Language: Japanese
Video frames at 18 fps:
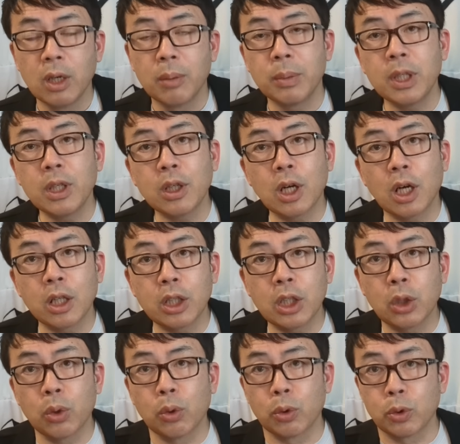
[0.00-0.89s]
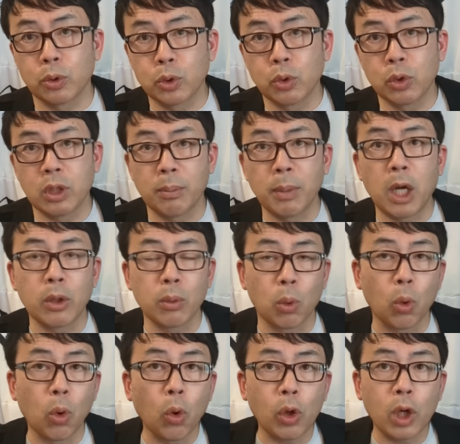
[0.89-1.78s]
民間企業を装って、まあで
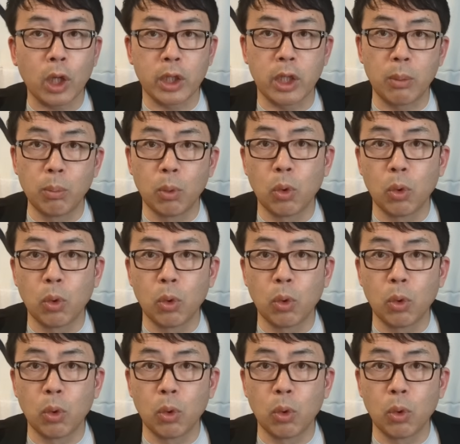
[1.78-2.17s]
も国家電